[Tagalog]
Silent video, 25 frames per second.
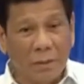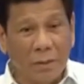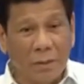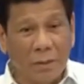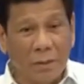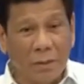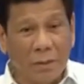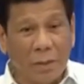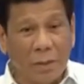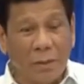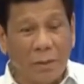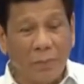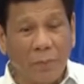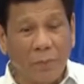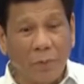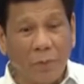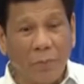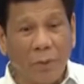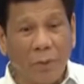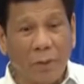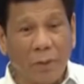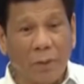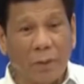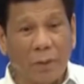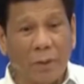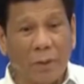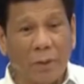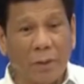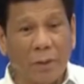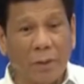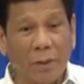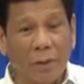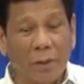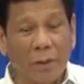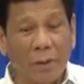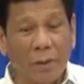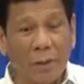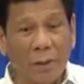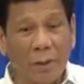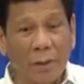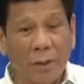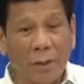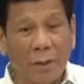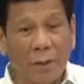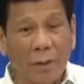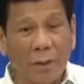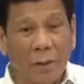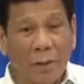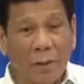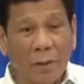camp commander.
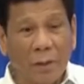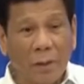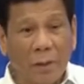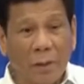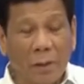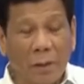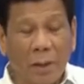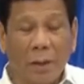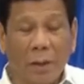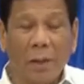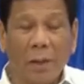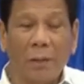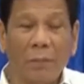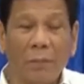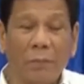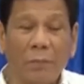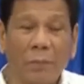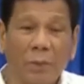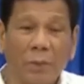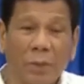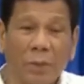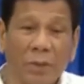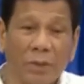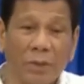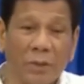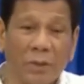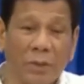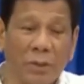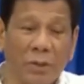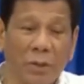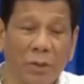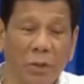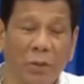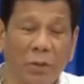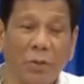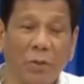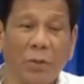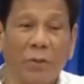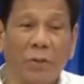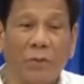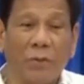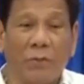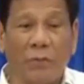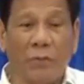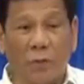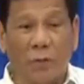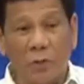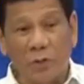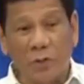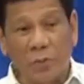Eh ang police, law
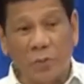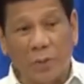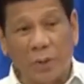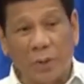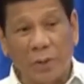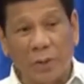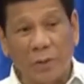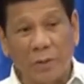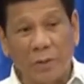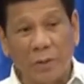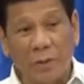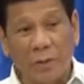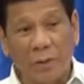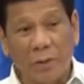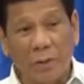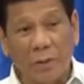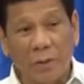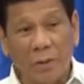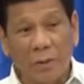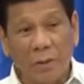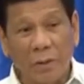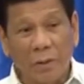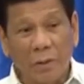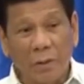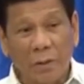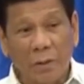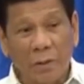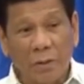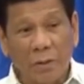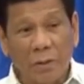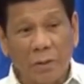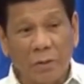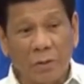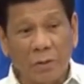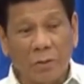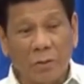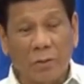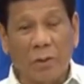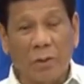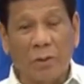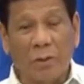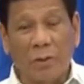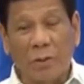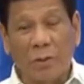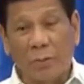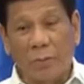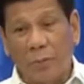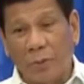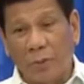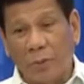enforcement, so the
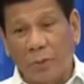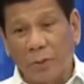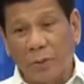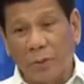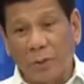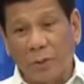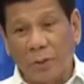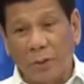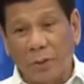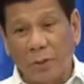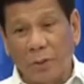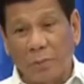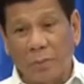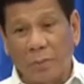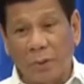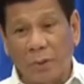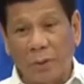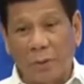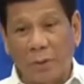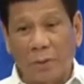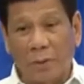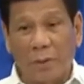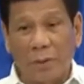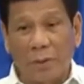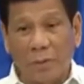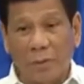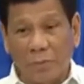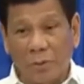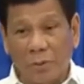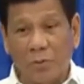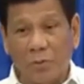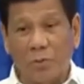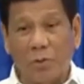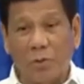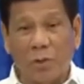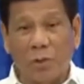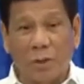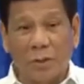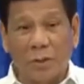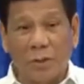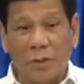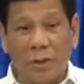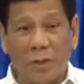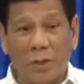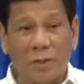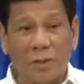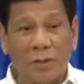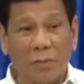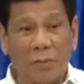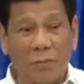report and magsulat
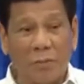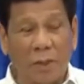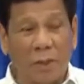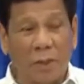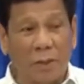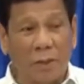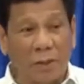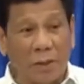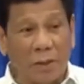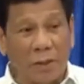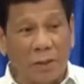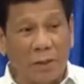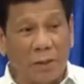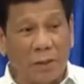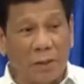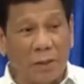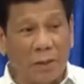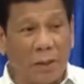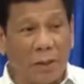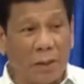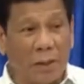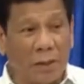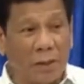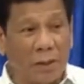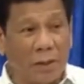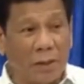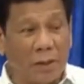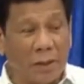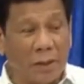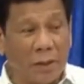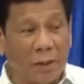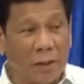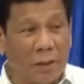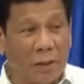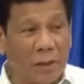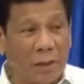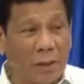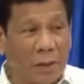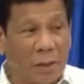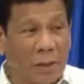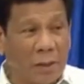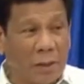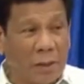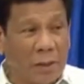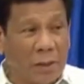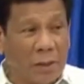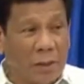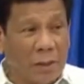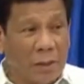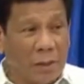sila sa blatter that they are
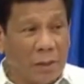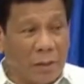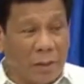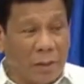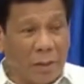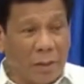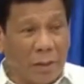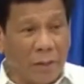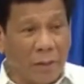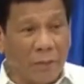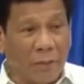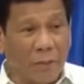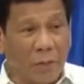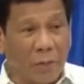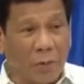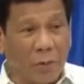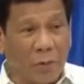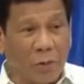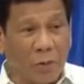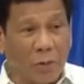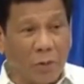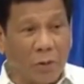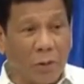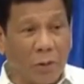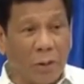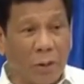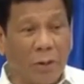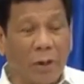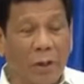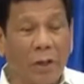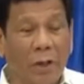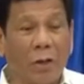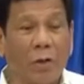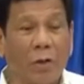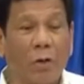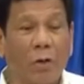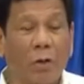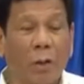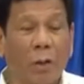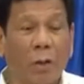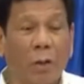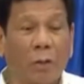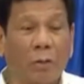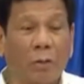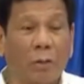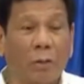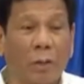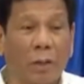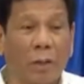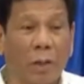ready for work and they go
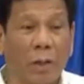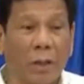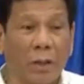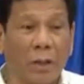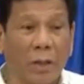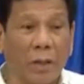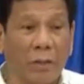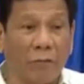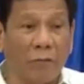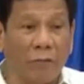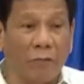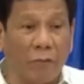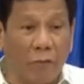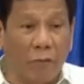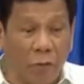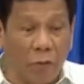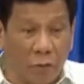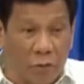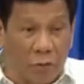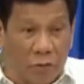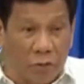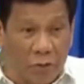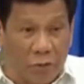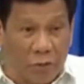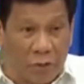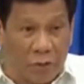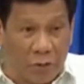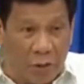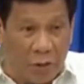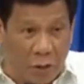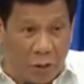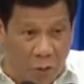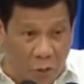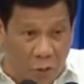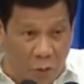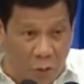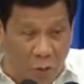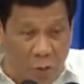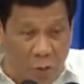out and enforce the law.